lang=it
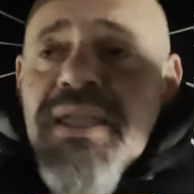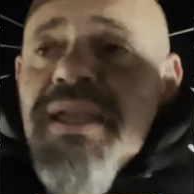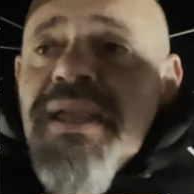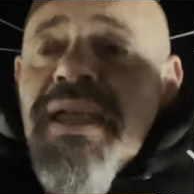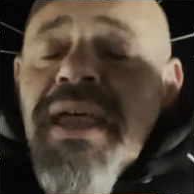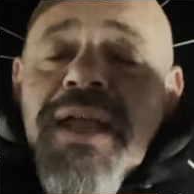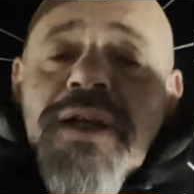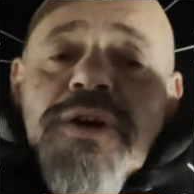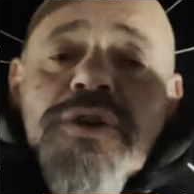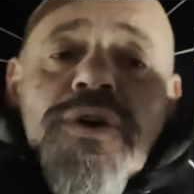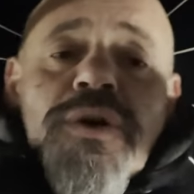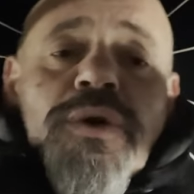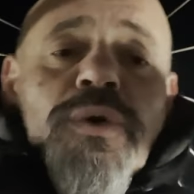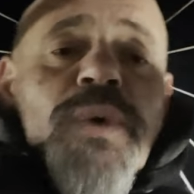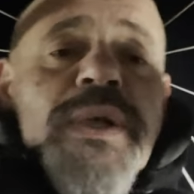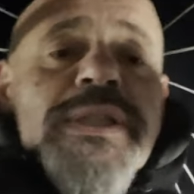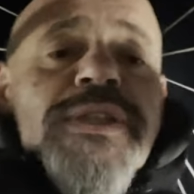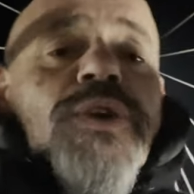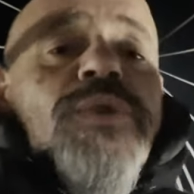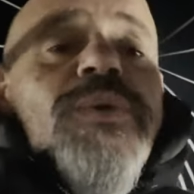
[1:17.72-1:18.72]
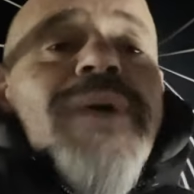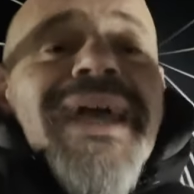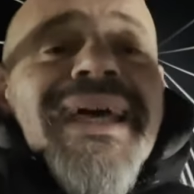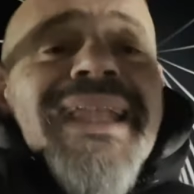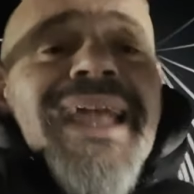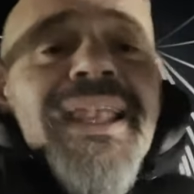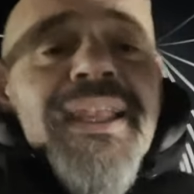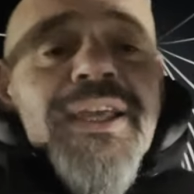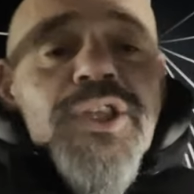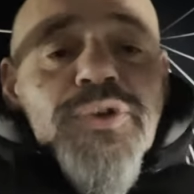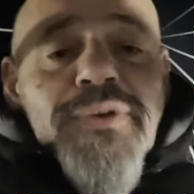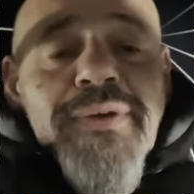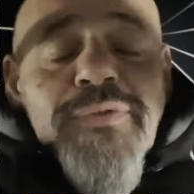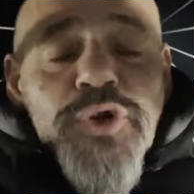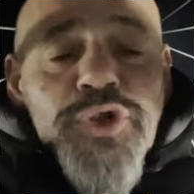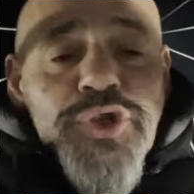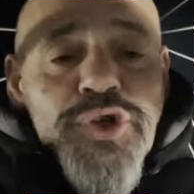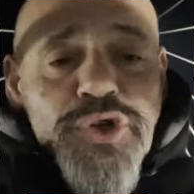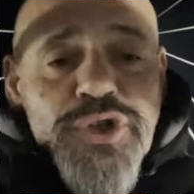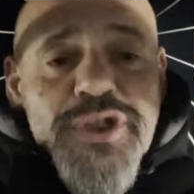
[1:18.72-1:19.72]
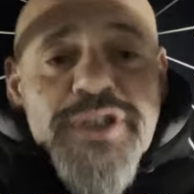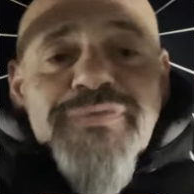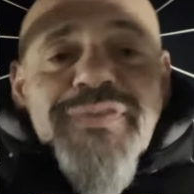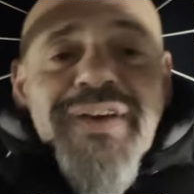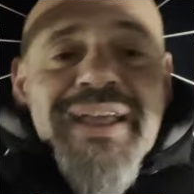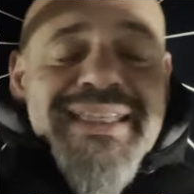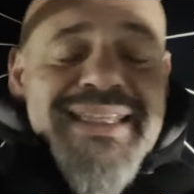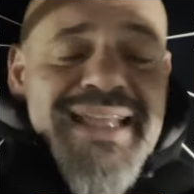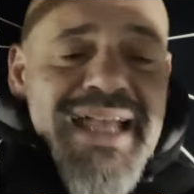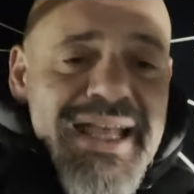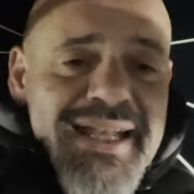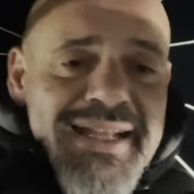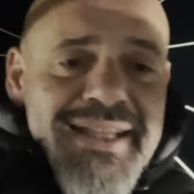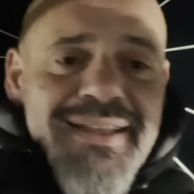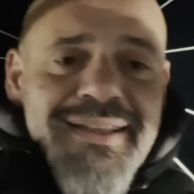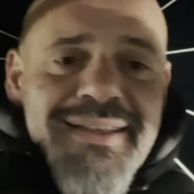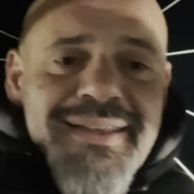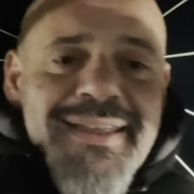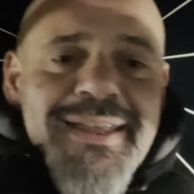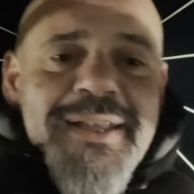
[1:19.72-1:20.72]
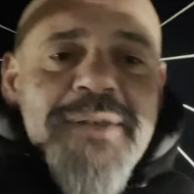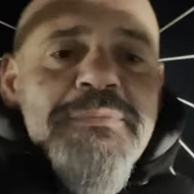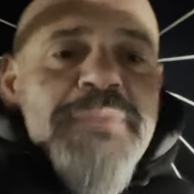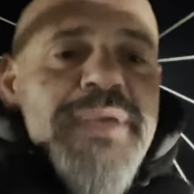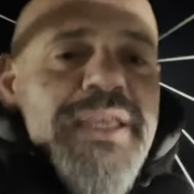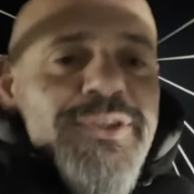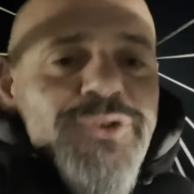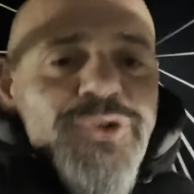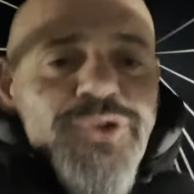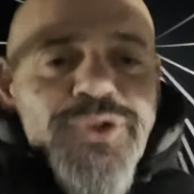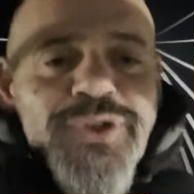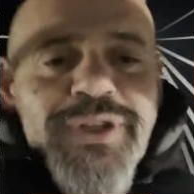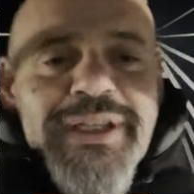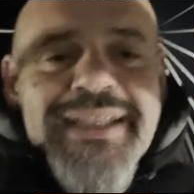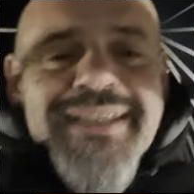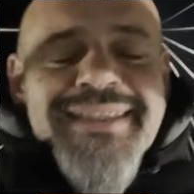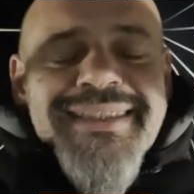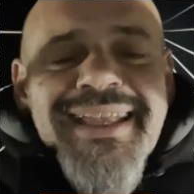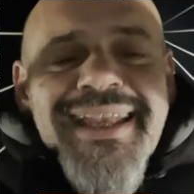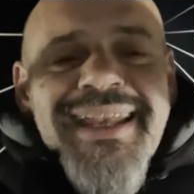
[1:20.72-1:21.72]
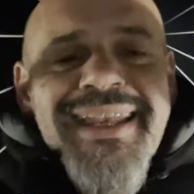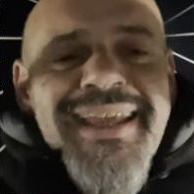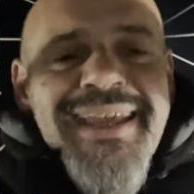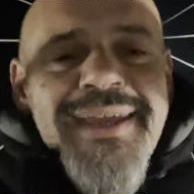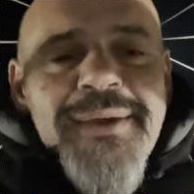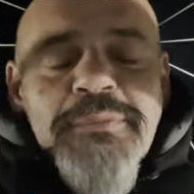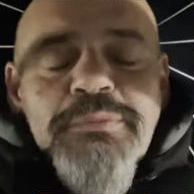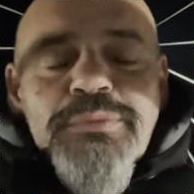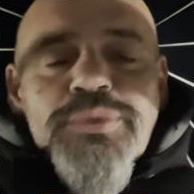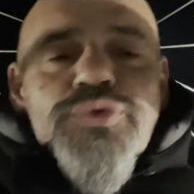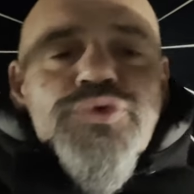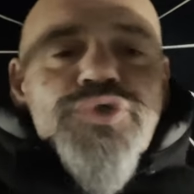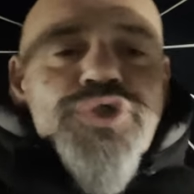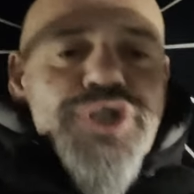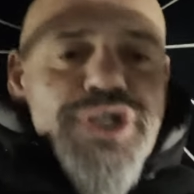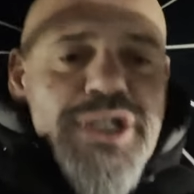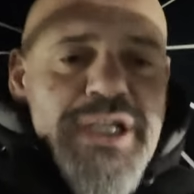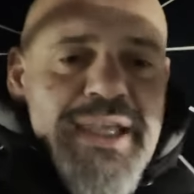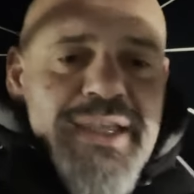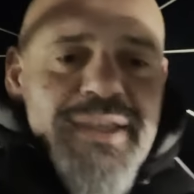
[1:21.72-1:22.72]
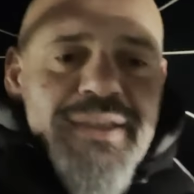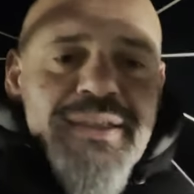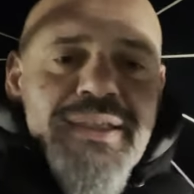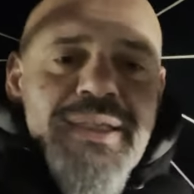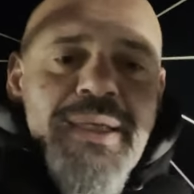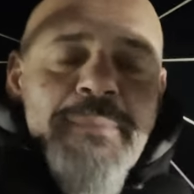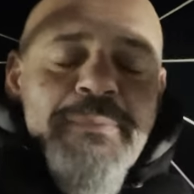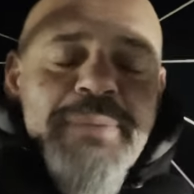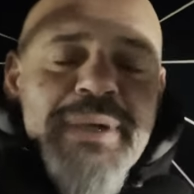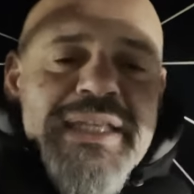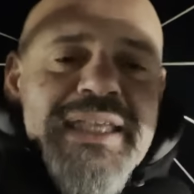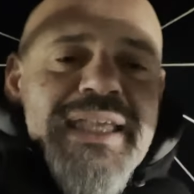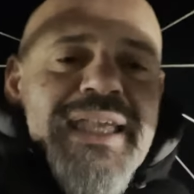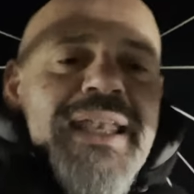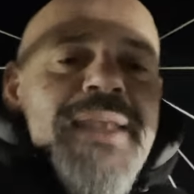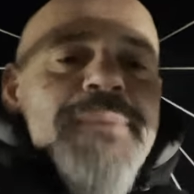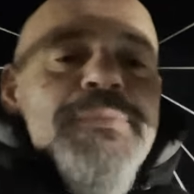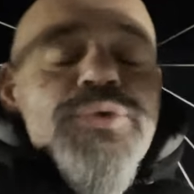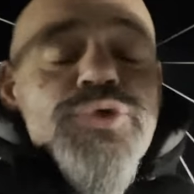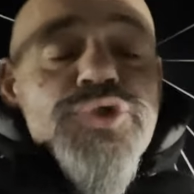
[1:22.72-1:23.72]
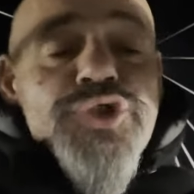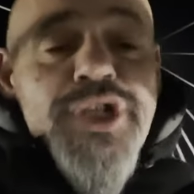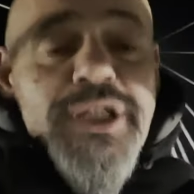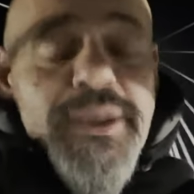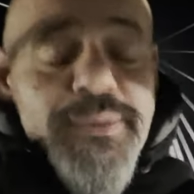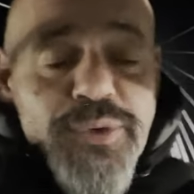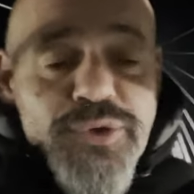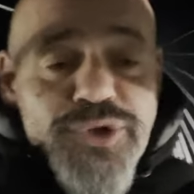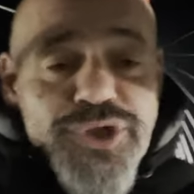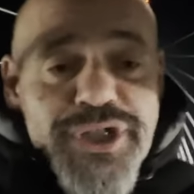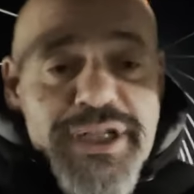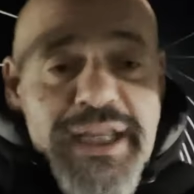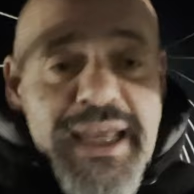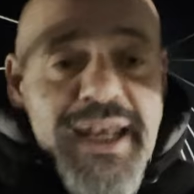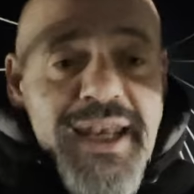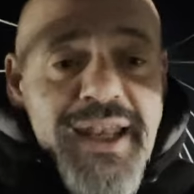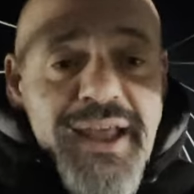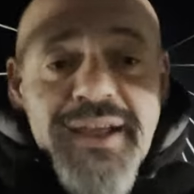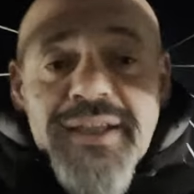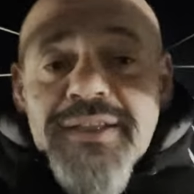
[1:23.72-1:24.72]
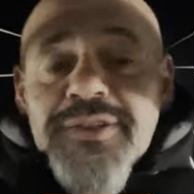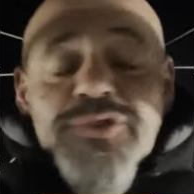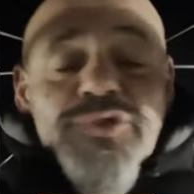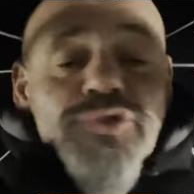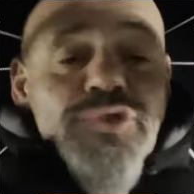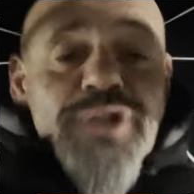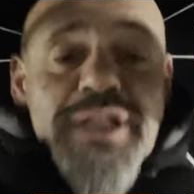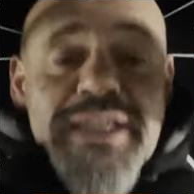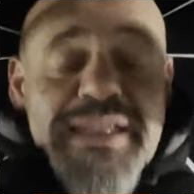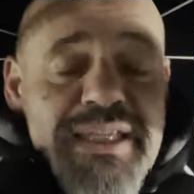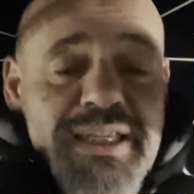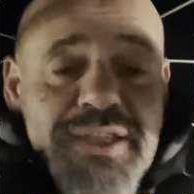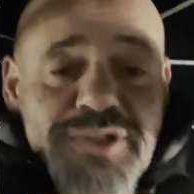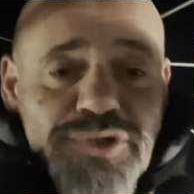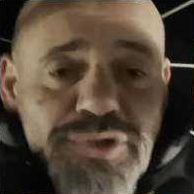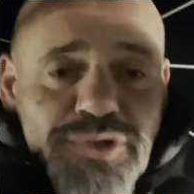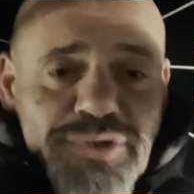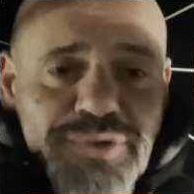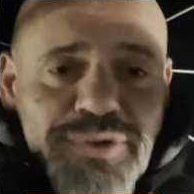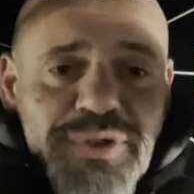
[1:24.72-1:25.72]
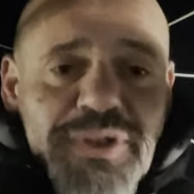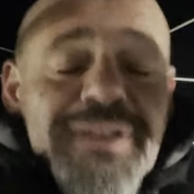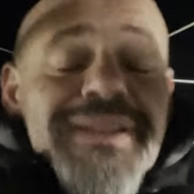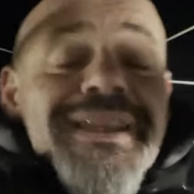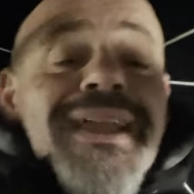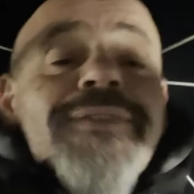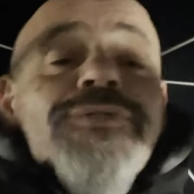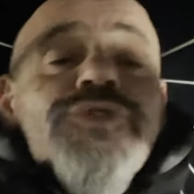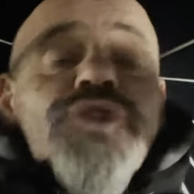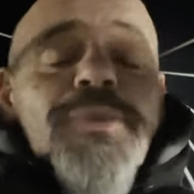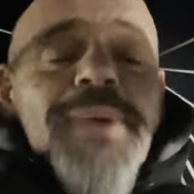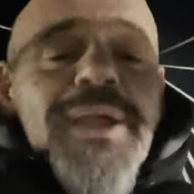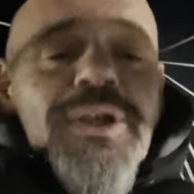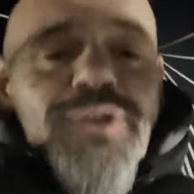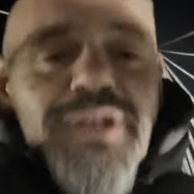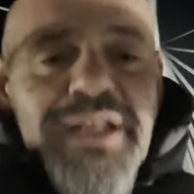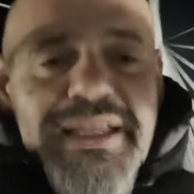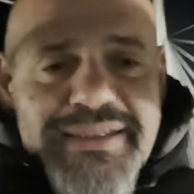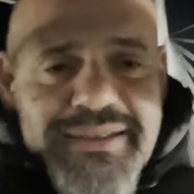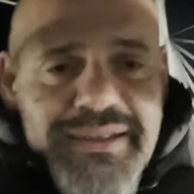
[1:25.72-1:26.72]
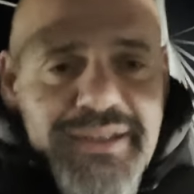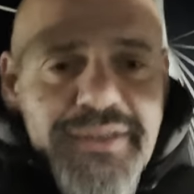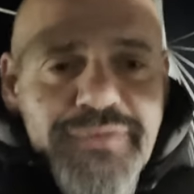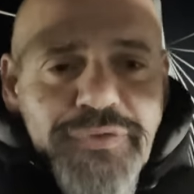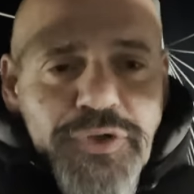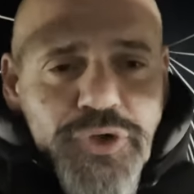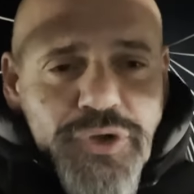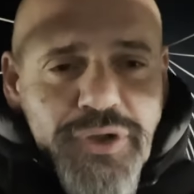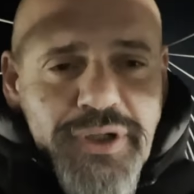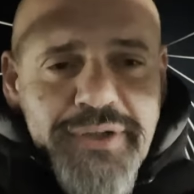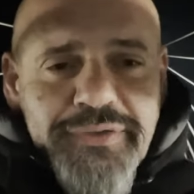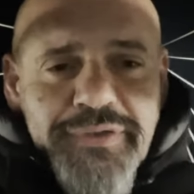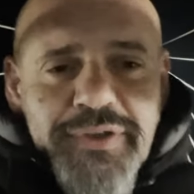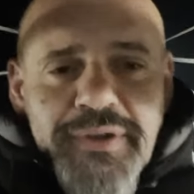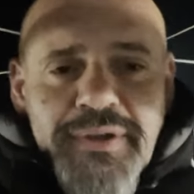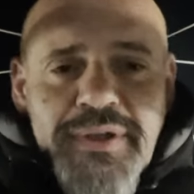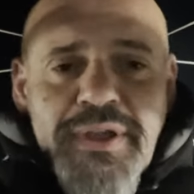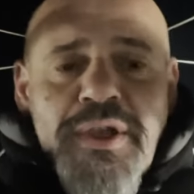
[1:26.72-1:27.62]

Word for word: Ecco, questo è un canale dove voglio sfatare il mito delle bugie, perché le bugie di Pulcinella non esistono tantomeno nella street photography.